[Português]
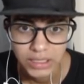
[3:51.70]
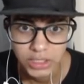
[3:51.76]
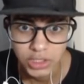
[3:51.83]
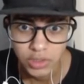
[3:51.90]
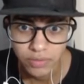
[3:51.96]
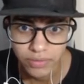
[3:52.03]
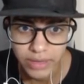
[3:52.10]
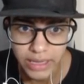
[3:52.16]
deixa eu
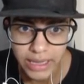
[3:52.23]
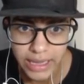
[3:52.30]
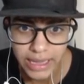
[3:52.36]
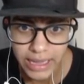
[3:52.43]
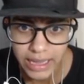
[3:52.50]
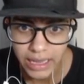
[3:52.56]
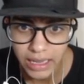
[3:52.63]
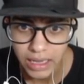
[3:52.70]
ver.
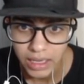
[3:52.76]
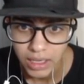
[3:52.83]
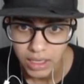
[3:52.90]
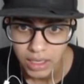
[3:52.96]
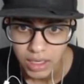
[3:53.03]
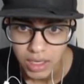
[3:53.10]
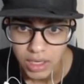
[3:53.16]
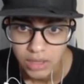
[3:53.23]
Olhar,
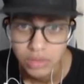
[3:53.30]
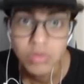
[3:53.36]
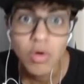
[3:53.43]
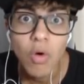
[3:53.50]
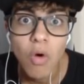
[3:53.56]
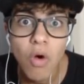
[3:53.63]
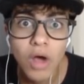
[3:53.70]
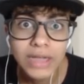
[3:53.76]

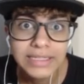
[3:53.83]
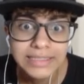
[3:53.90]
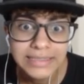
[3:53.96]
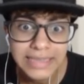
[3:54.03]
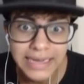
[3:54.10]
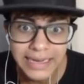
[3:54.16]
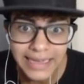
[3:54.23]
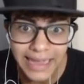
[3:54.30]
Nossa,
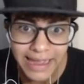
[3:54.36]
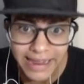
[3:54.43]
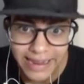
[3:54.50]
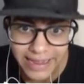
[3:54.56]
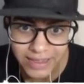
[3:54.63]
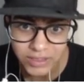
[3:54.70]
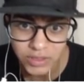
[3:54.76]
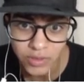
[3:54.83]
que
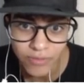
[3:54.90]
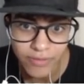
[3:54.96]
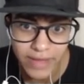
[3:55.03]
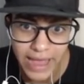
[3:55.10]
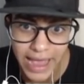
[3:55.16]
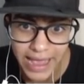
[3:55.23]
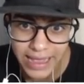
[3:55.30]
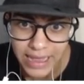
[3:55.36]
isso,
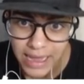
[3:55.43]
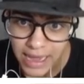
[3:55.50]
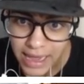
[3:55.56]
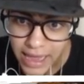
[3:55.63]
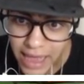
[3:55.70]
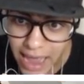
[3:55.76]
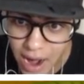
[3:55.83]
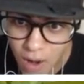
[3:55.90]
velho.
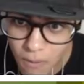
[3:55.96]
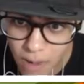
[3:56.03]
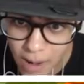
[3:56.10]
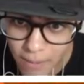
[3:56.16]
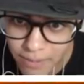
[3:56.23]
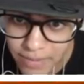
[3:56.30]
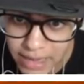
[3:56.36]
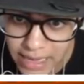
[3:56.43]
É uma
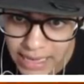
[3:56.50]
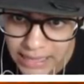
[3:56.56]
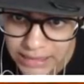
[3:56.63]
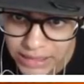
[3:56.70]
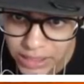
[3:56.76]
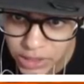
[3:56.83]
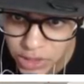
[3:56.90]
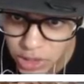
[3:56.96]
mesa
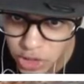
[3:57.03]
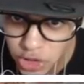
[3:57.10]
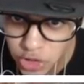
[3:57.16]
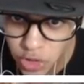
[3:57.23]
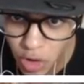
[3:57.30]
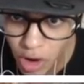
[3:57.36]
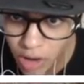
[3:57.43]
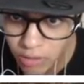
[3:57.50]
de
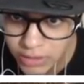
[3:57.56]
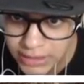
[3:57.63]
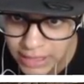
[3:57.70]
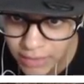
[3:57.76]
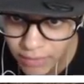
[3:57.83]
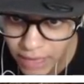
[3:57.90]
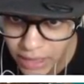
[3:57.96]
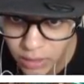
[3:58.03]
jogos, tem
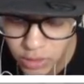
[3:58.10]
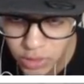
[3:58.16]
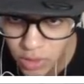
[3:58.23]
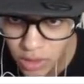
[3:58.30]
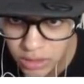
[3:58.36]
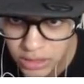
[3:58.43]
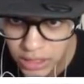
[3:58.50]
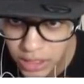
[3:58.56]
vários
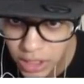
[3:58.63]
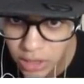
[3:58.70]
jogos aqui,